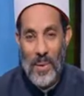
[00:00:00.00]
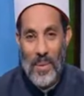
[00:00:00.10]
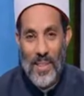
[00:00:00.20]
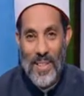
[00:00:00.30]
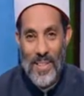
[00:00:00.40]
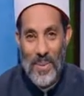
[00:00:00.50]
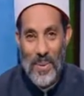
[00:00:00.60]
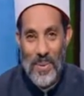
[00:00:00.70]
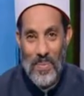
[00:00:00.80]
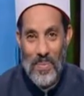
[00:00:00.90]
وبركاته
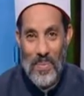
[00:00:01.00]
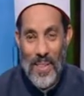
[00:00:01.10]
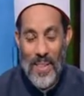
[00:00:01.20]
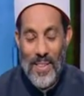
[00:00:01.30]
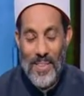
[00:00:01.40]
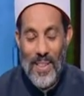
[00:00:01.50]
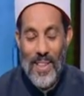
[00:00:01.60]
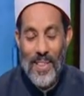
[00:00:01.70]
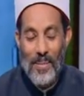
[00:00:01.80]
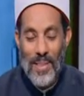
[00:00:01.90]

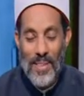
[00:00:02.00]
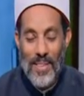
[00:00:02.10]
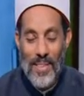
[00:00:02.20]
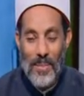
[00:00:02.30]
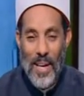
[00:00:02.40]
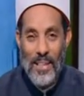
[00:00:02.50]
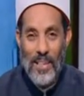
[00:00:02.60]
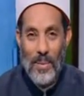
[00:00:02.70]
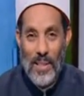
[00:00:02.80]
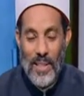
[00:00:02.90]
دائما مع
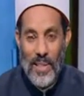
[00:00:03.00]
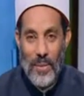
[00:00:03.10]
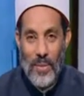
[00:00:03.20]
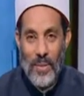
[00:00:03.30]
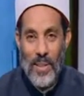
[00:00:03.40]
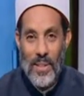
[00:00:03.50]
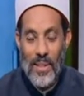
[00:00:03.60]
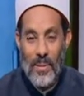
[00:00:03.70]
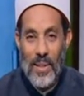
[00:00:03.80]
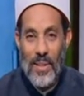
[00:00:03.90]
كتاب الله وسنة
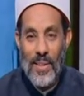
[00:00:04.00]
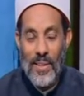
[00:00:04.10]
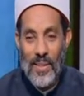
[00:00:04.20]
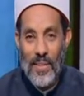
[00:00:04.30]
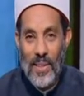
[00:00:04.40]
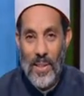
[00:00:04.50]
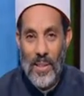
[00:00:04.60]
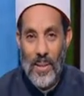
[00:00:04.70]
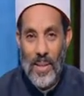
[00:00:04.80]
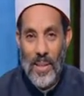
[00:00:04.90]
نبيه صلى
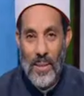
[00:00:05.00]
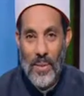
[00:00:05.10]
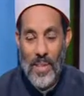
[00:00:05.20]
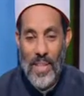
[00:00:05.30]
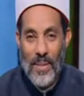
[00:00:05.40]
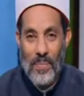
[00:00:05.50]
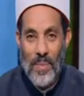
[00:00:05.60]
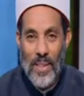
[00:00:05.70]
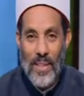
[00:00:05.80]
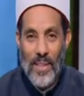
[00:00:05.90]
الله عليه وسلم
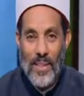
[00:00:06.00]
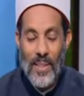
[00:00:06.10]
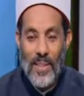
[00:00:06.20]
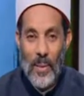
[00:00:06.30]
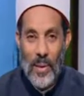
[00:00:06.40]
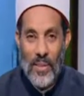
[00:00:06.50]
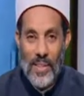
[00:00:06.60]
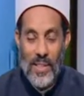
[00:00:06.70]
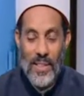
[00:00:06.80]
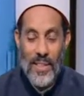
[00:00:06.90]

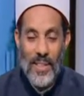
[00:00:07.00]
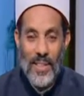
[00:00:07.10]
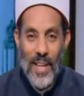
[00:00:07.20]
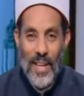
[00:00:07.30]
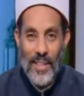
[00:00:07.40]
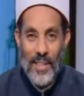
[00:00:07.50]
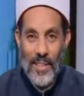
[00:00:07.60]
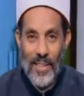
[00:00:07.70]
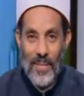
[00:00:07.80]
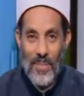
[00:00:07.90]
نتواصل
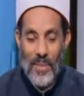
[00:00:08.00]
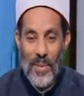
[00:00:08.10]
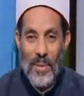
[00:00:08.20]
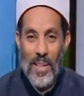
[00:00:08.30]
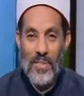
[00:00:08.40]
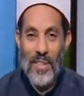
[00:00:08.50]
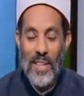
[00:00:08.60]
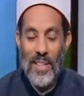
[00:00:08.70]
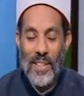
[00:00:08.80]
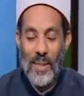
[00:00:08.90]
لنتحدث فيما
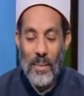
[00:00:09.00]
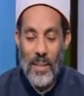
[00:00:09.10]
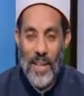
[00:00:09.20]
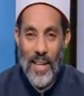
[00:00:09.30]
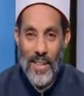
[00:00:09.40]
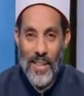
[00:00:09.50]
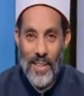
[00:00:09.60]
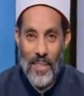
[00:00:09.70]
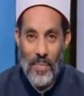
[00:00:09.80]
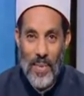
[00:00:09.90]
يفتح الله به علينا